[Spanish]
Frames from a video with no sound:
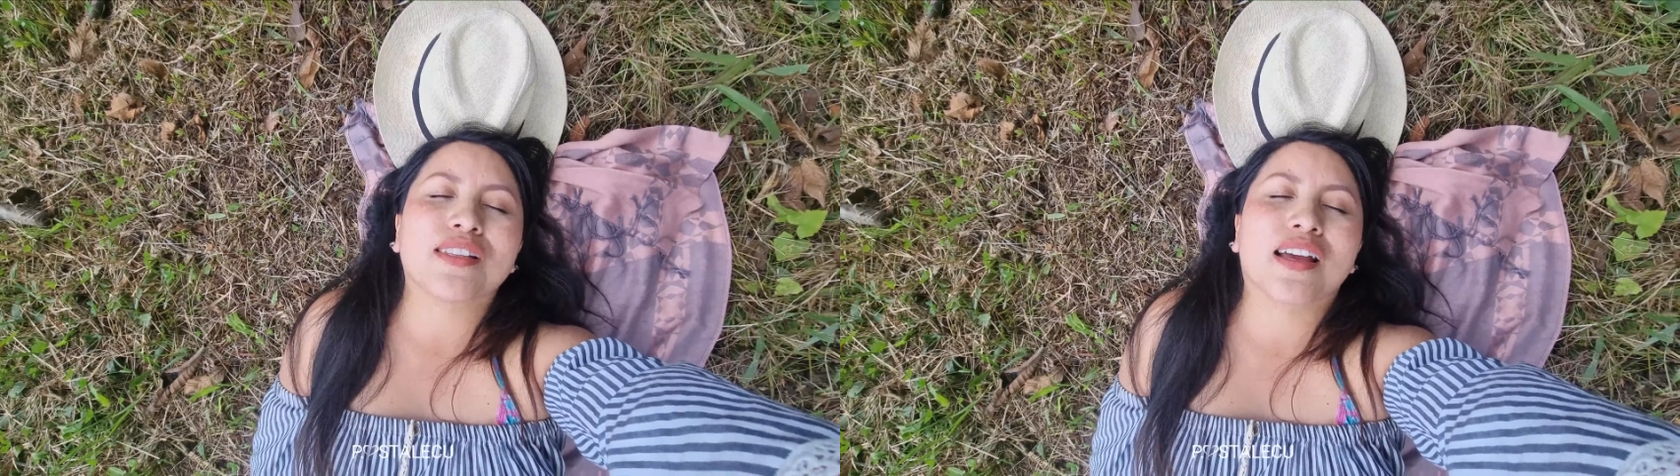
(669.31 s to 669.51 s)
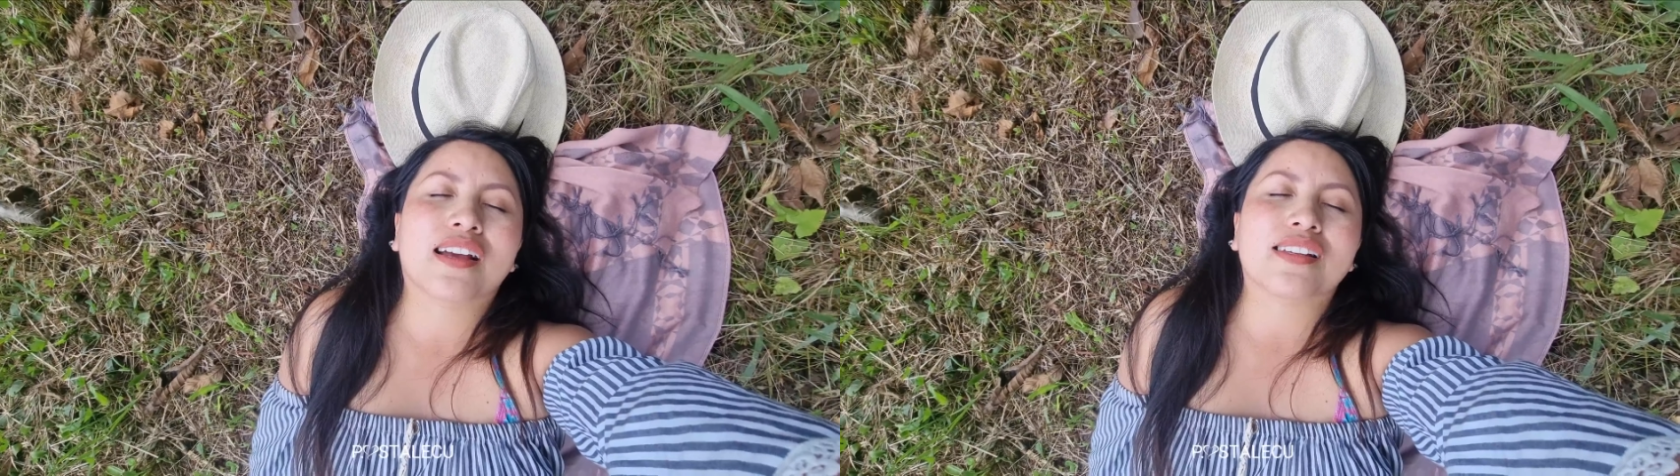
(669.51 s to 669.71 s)

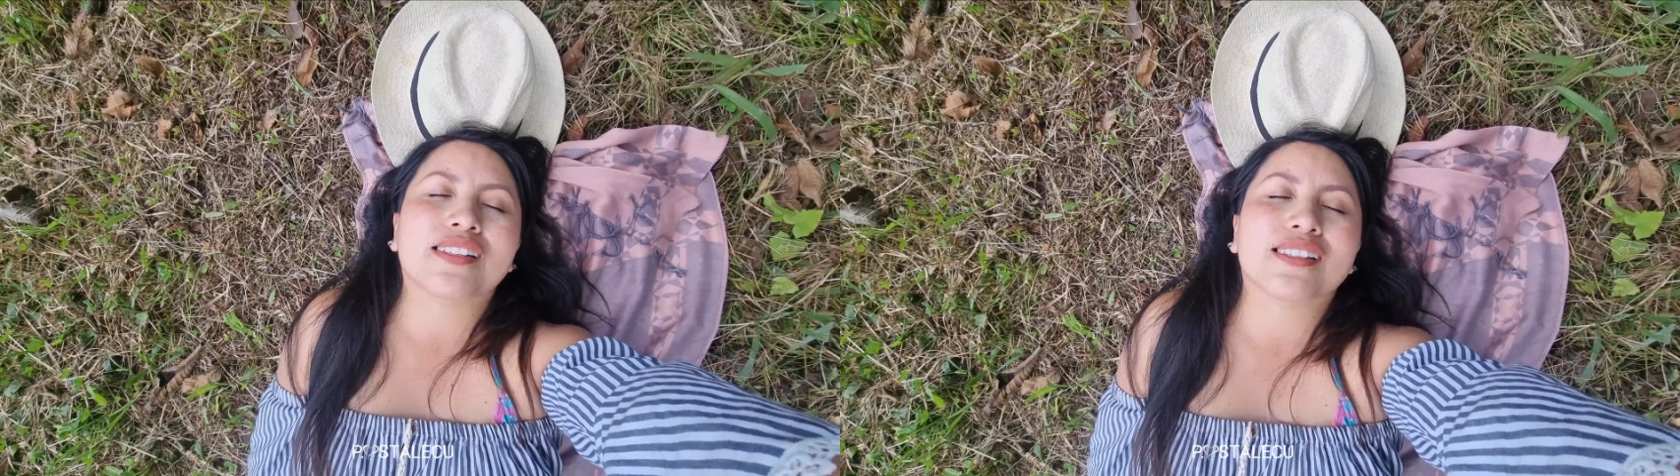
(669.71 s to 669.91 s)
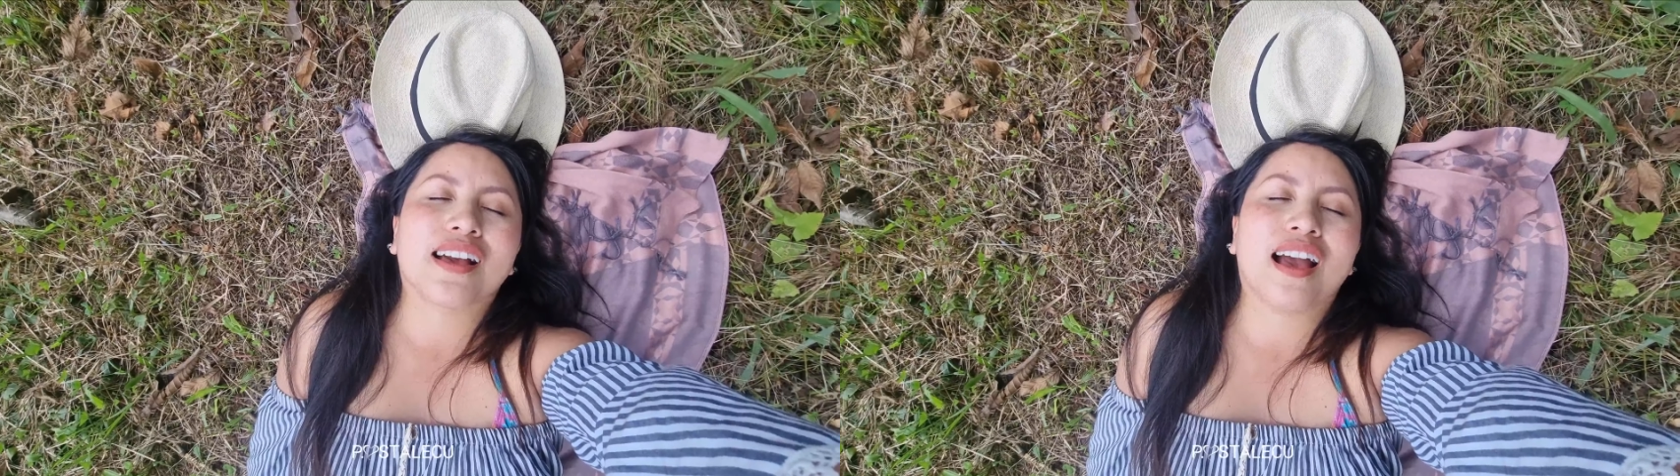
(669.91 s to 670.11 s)
la
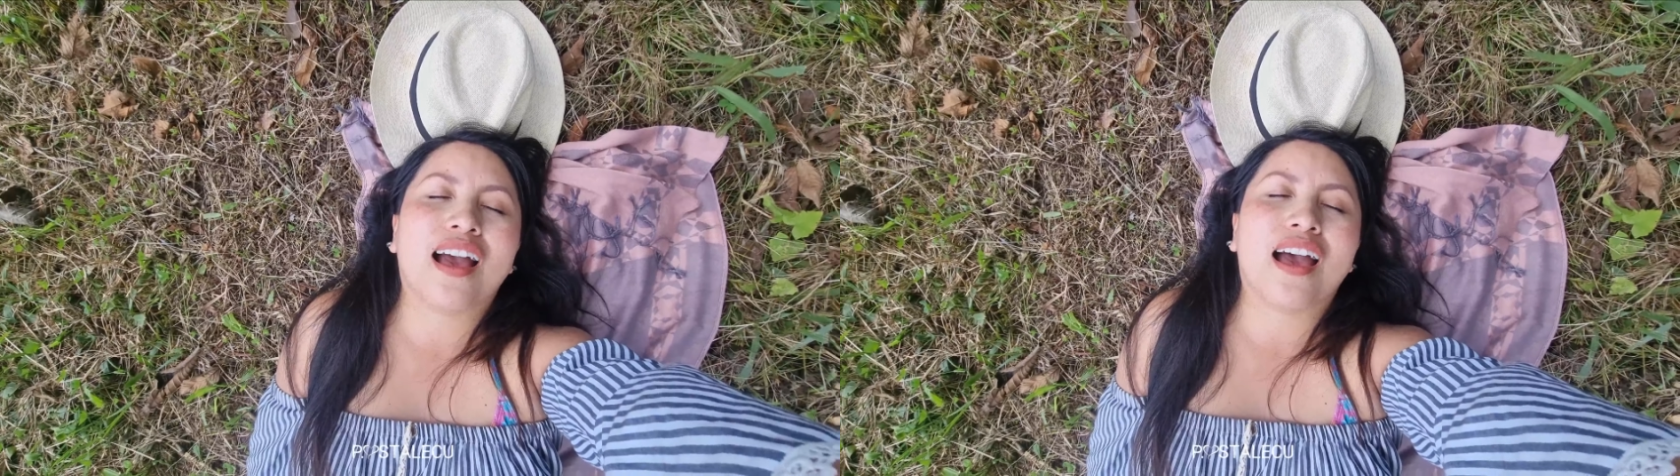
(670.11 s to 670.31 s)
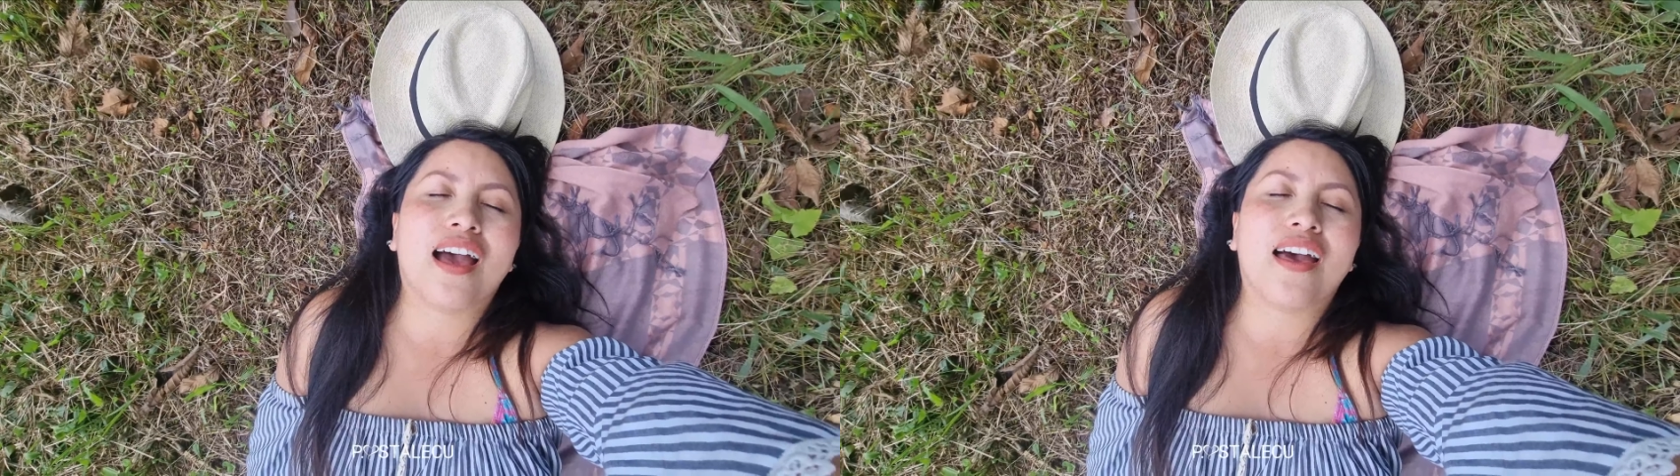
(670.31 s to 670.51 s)

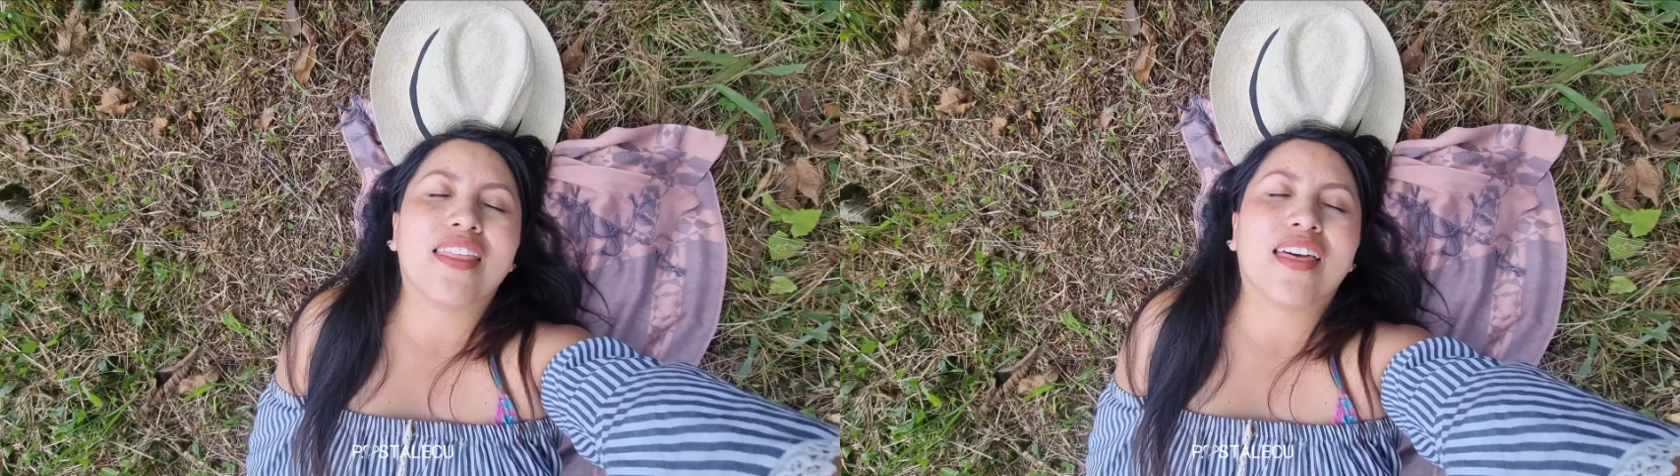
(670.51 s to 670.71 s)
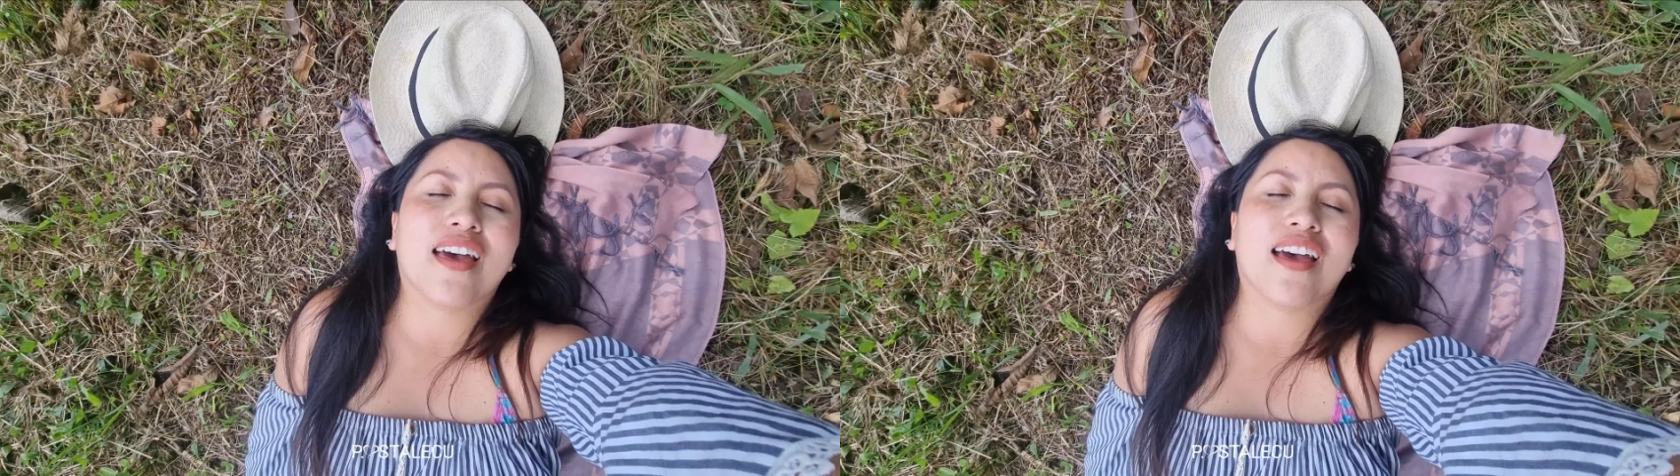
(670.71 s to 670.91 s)

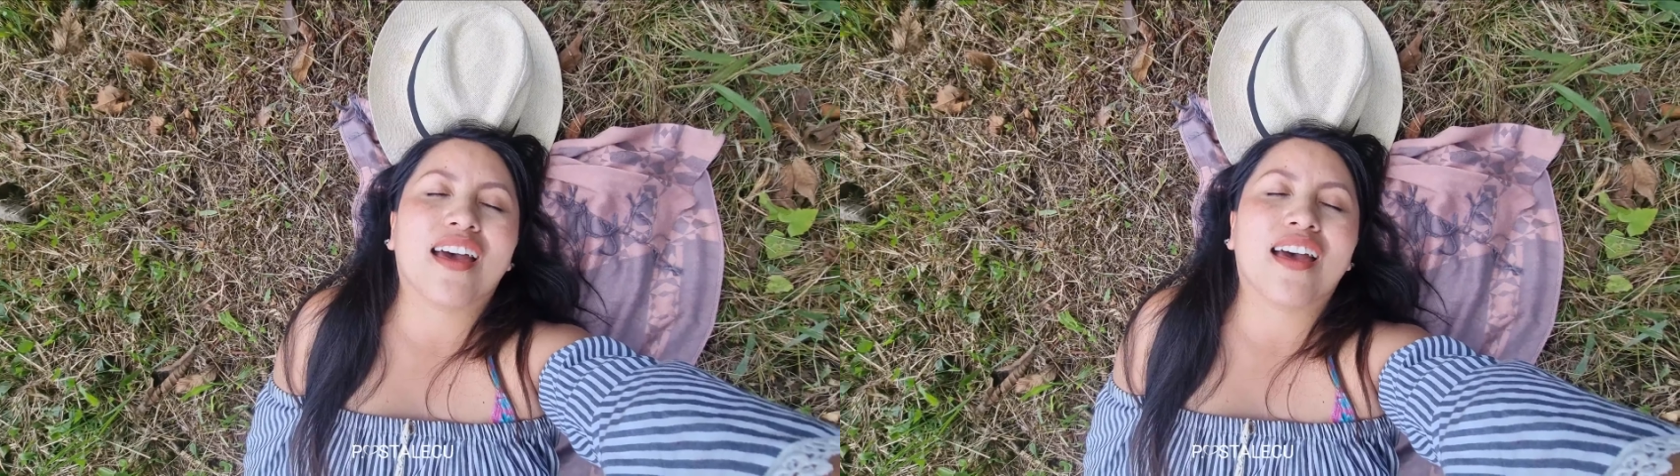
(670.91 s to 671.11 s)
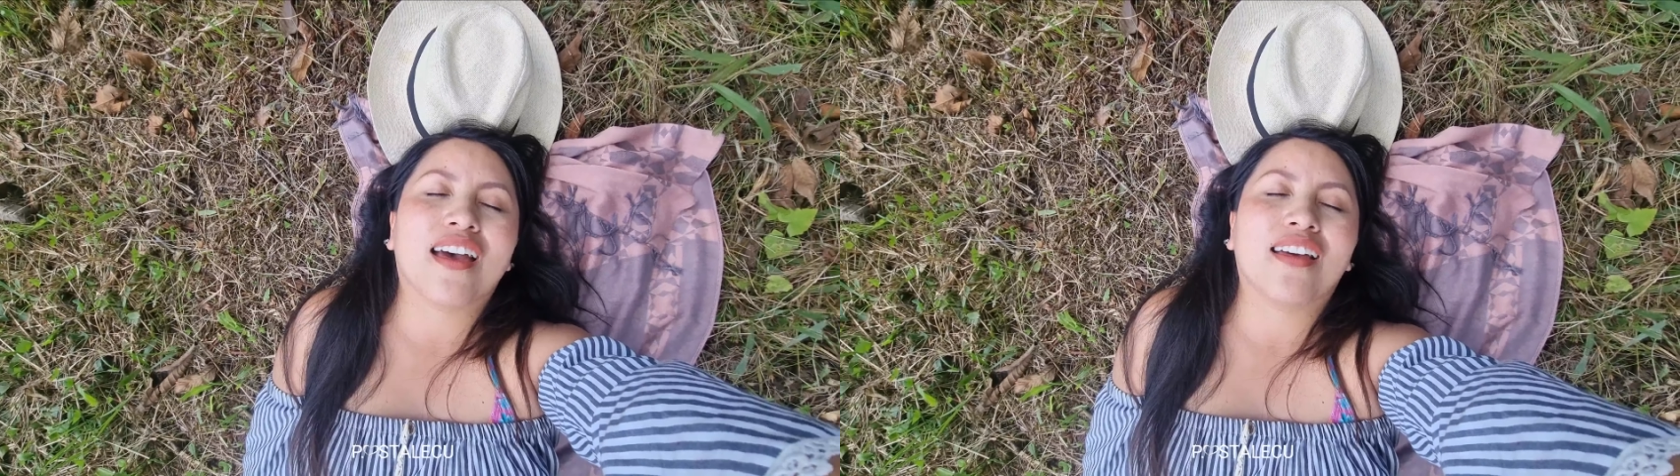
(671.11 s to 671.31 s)

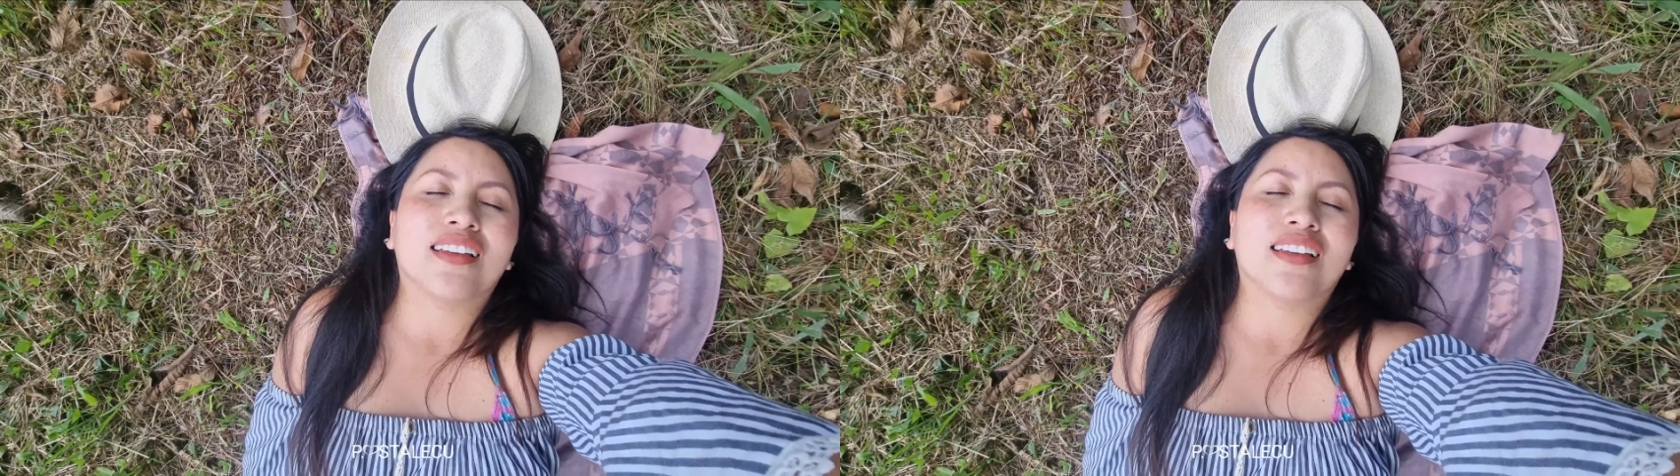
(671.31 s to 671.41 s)
cascada,